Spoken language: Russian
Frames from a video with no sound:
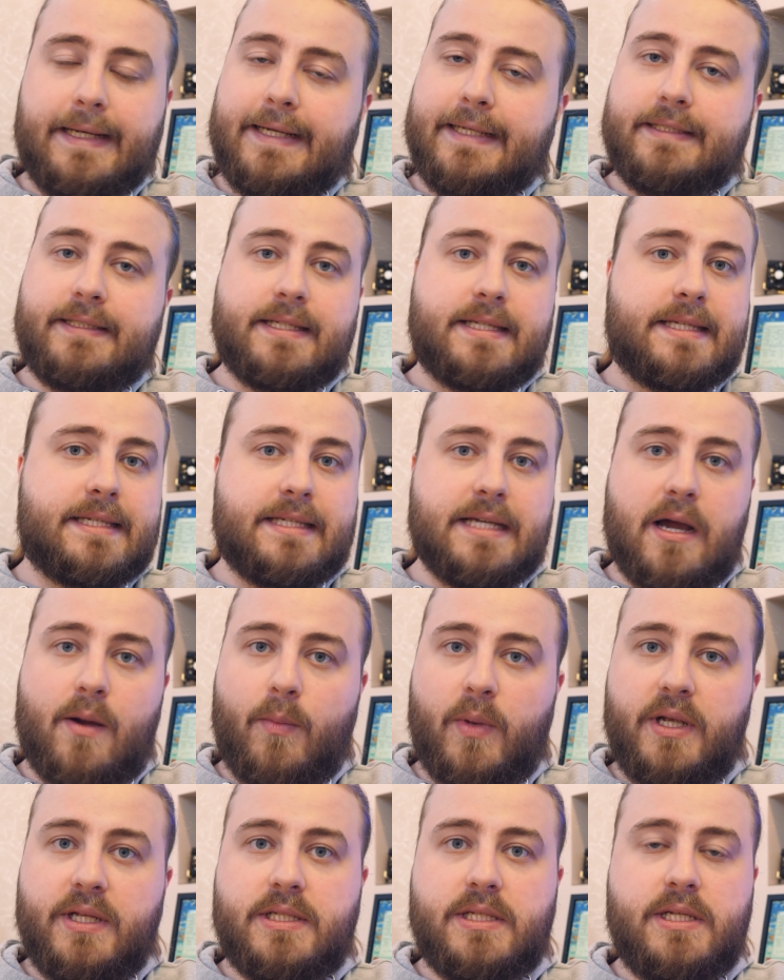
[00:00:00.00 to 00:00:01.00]
Это
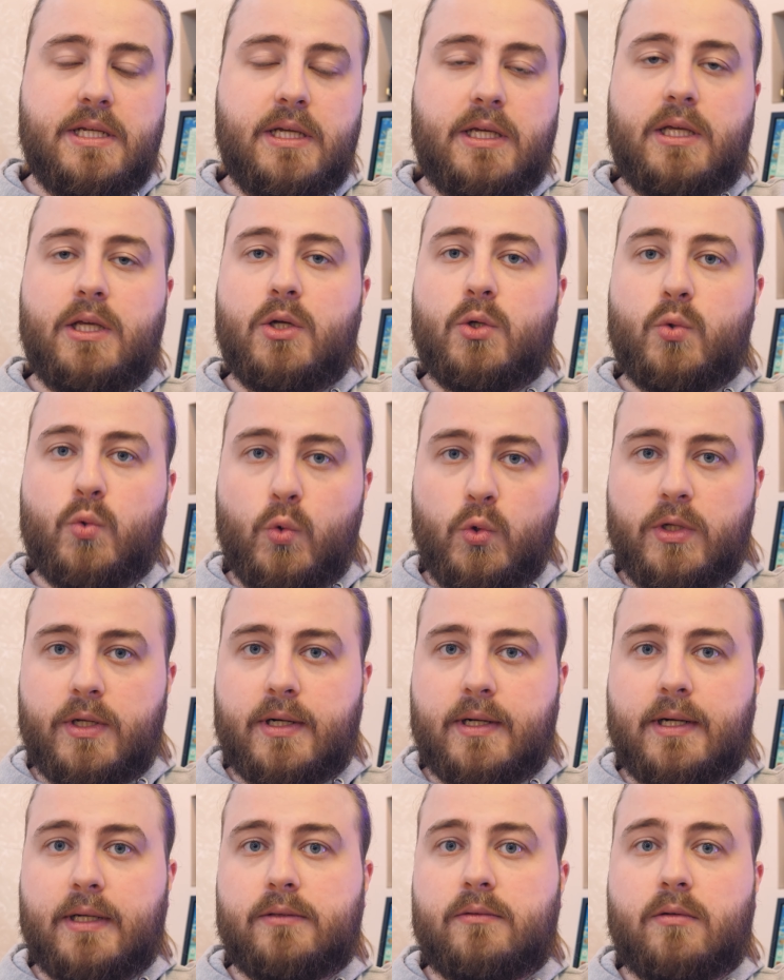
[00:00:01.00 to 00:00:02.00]
самый тихий
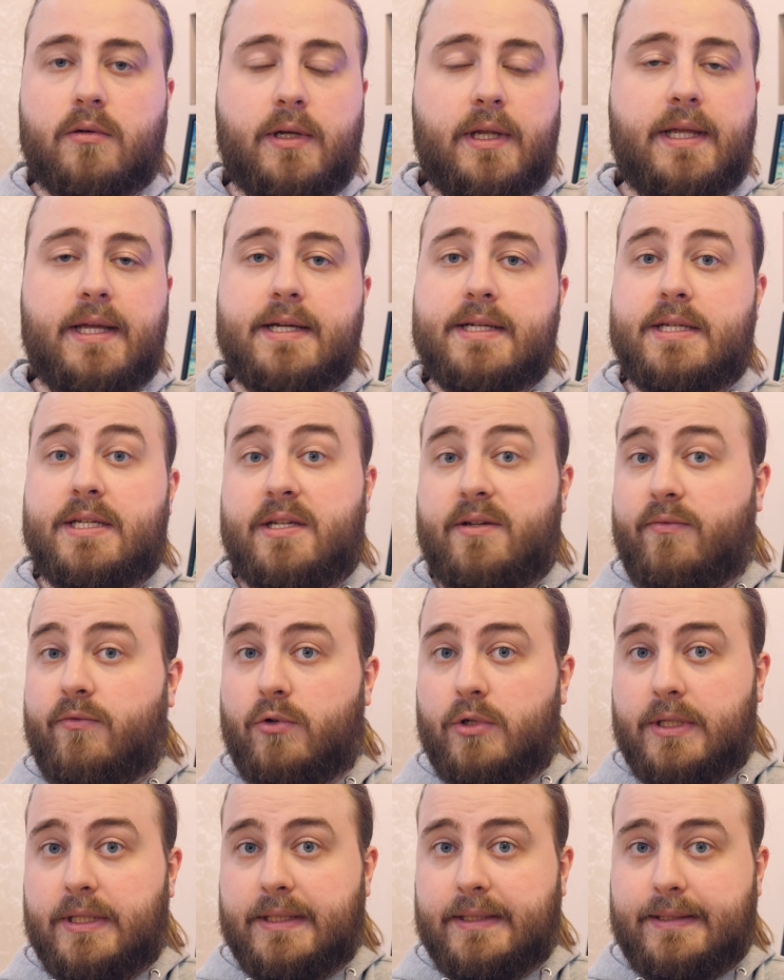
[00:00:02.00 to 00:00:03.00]
кулер, который я
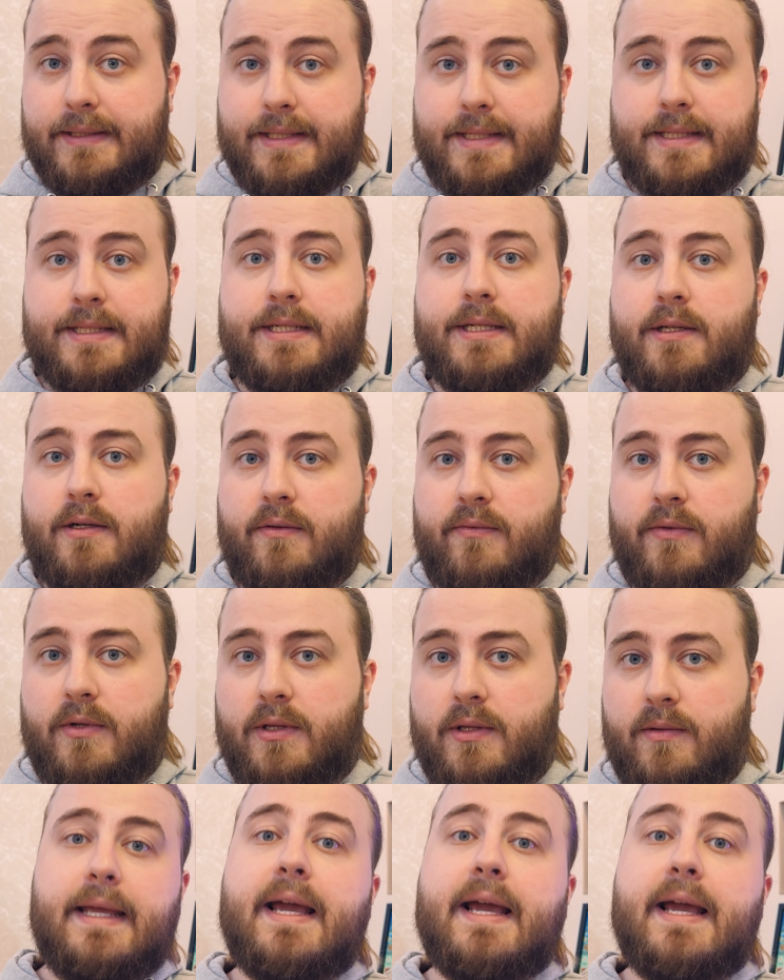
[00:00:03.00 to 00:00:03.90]
сегодня тестировал.